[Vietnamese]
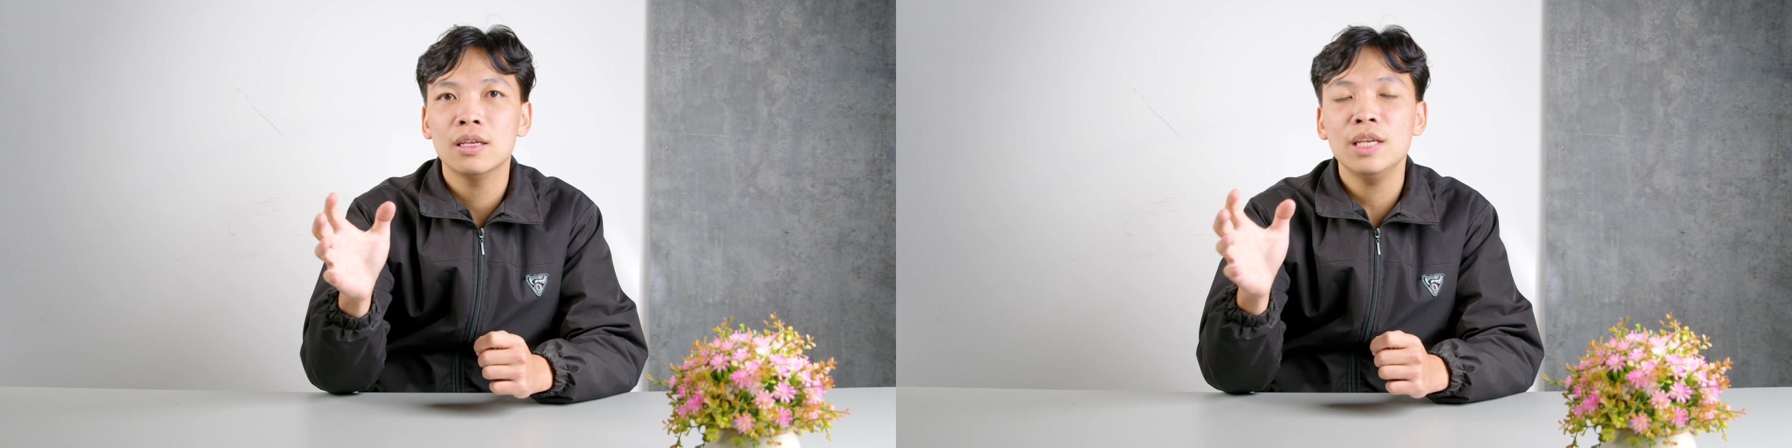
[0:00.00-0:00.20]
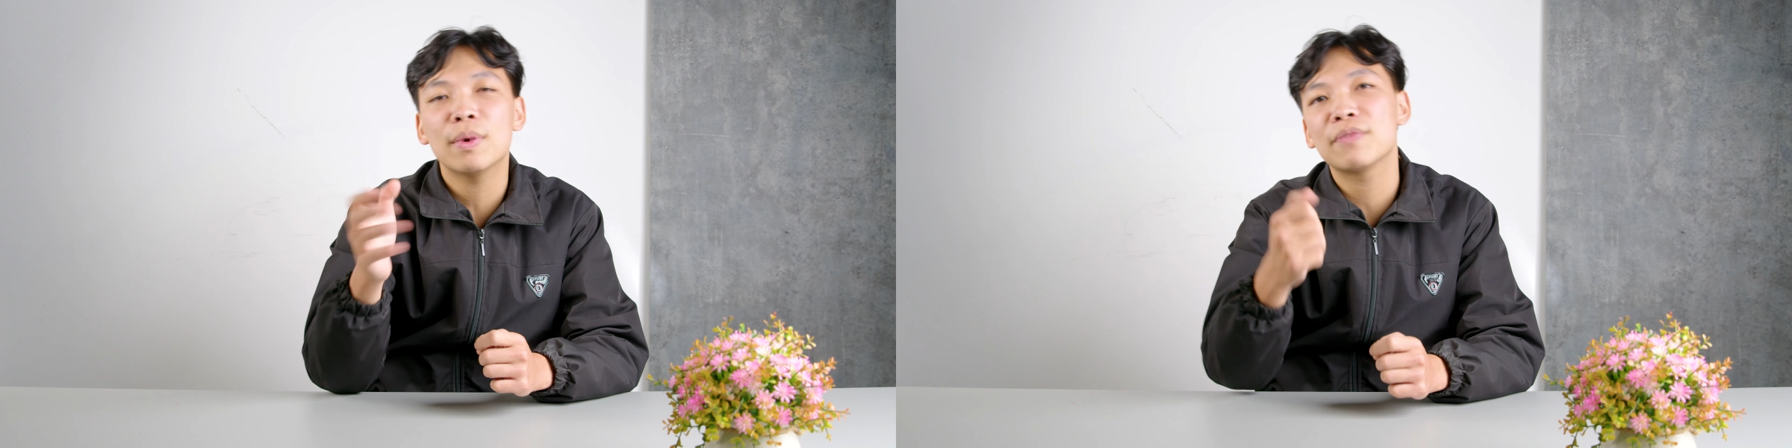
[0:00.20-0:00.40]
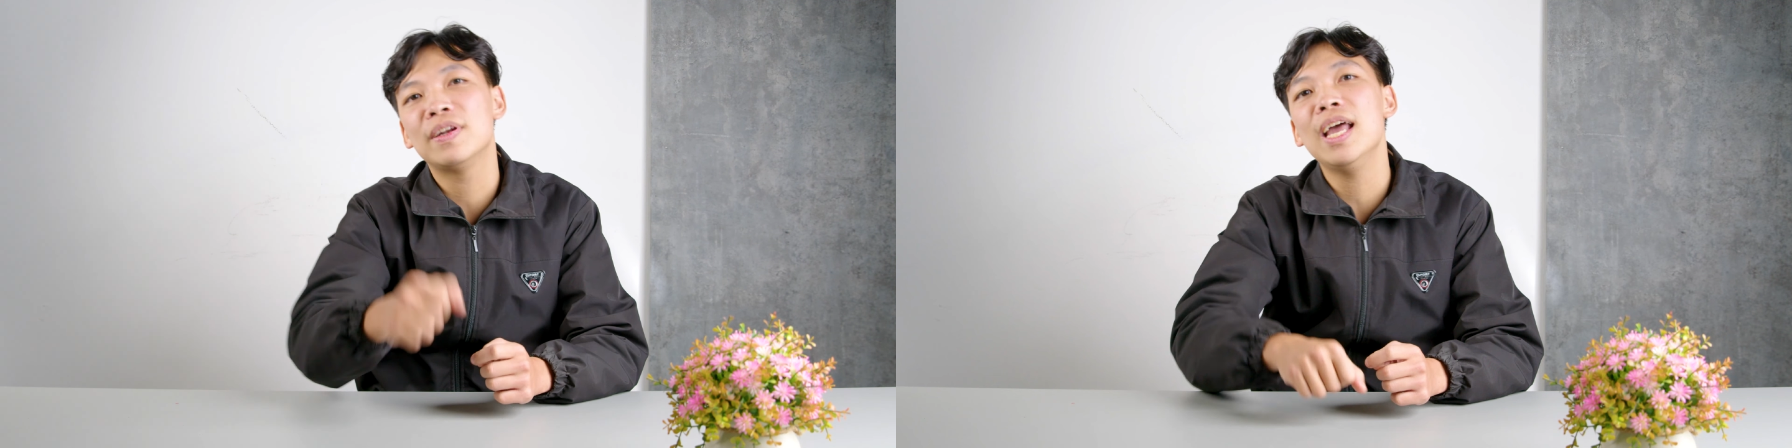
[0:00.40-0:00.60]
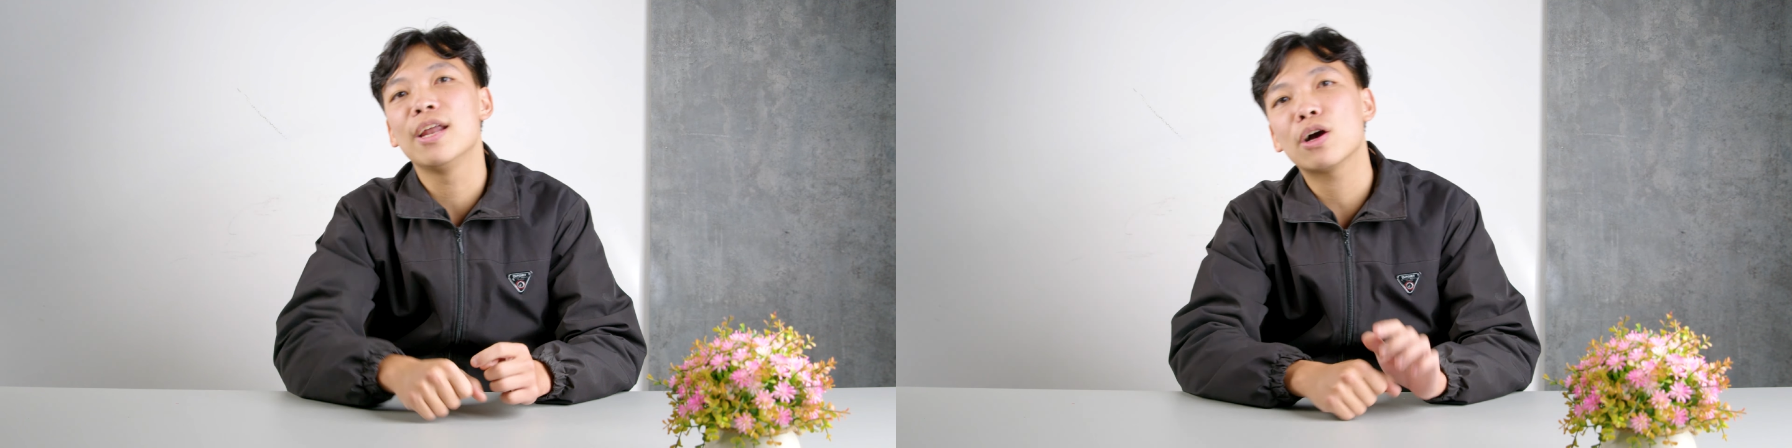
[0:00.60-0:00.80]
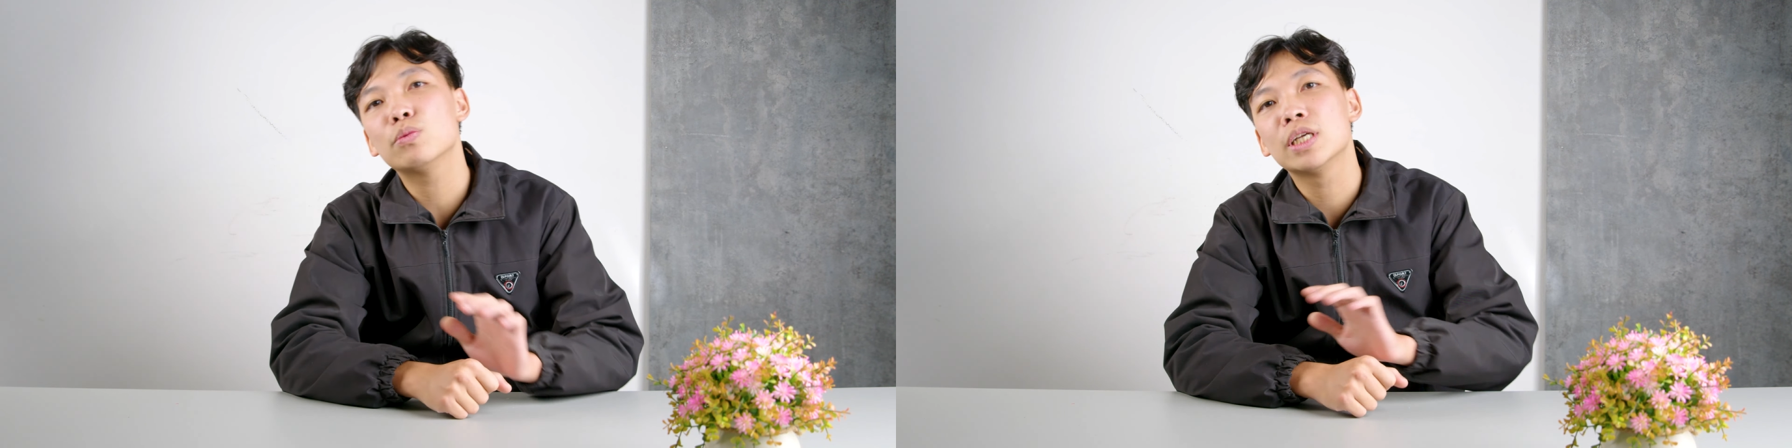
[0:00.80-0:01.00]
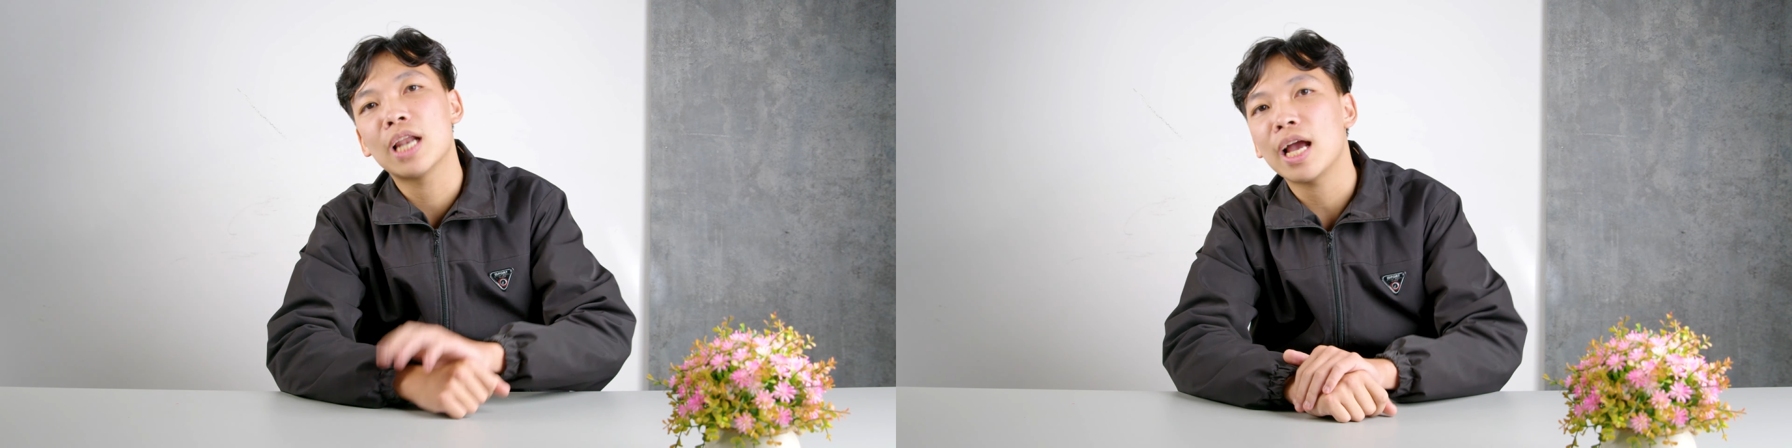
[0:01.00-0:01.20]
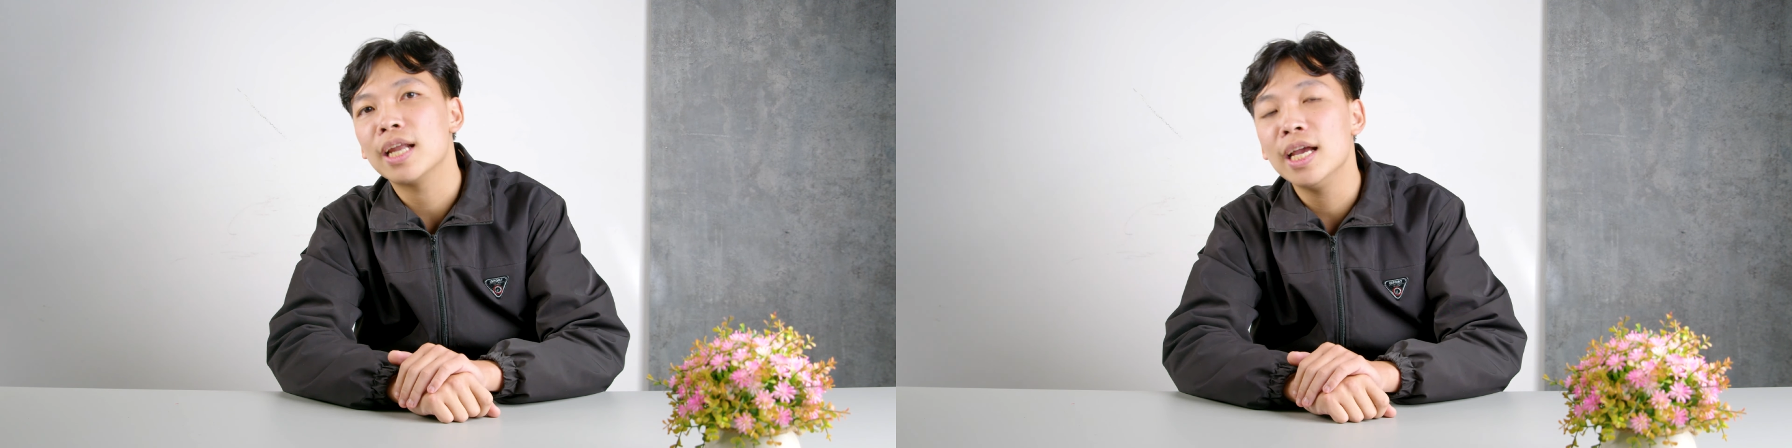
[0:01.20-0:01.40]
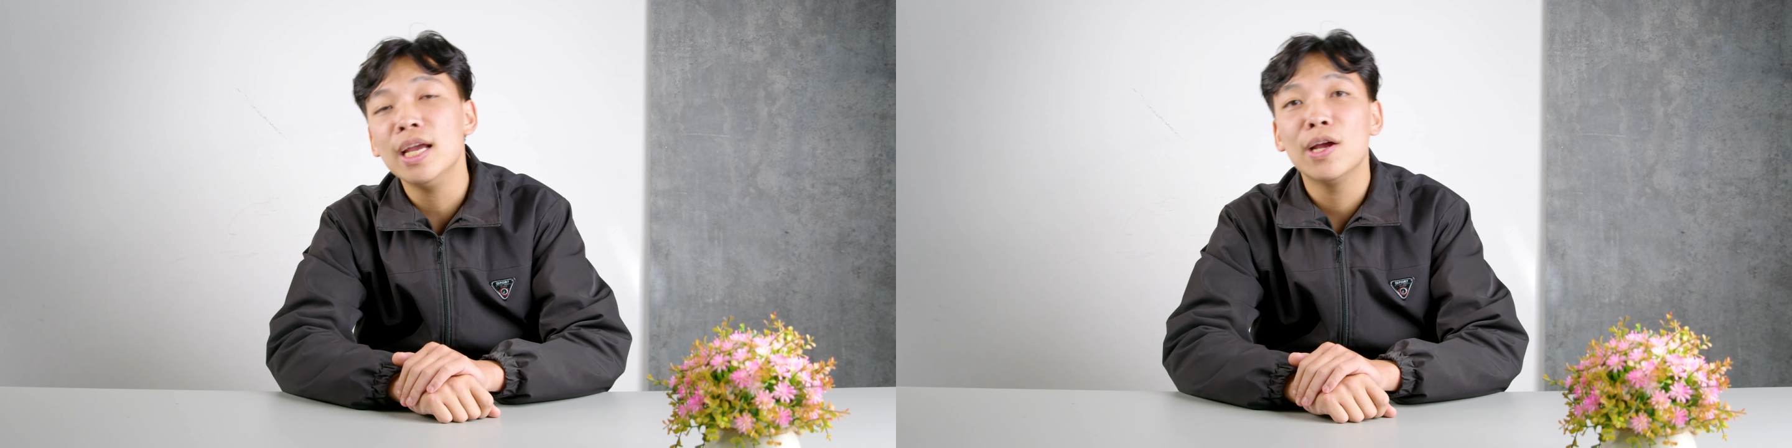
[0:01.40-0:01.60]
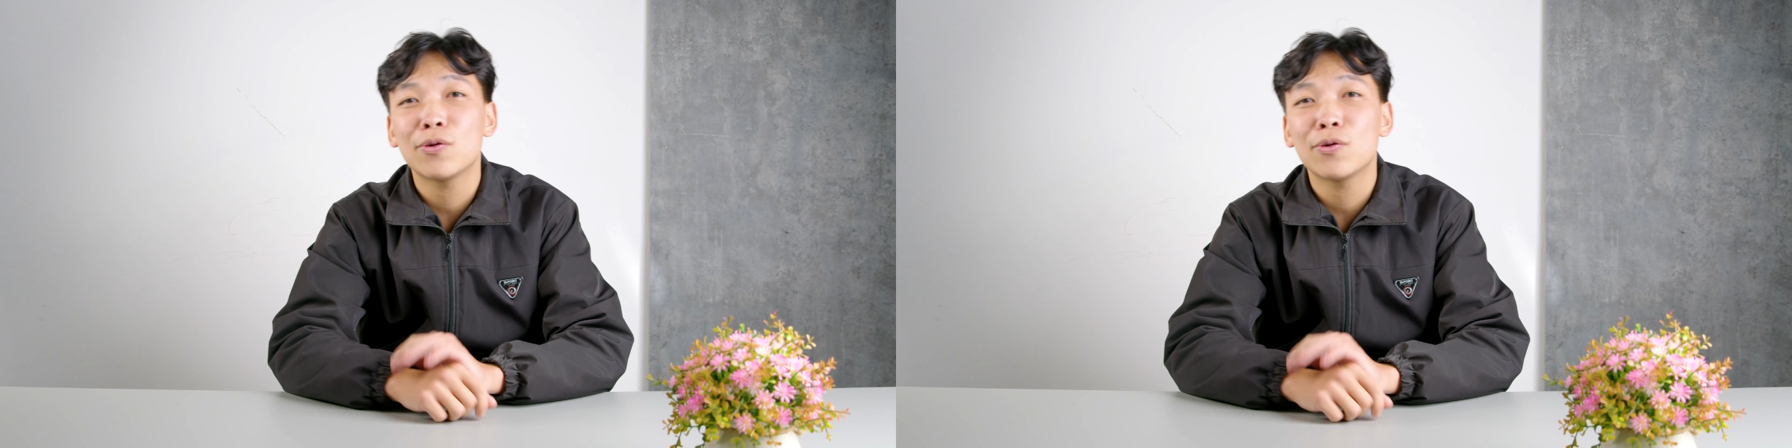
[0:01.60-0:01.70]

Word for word: Nhưng mà cái vấn đề nó không dừng lại đấy,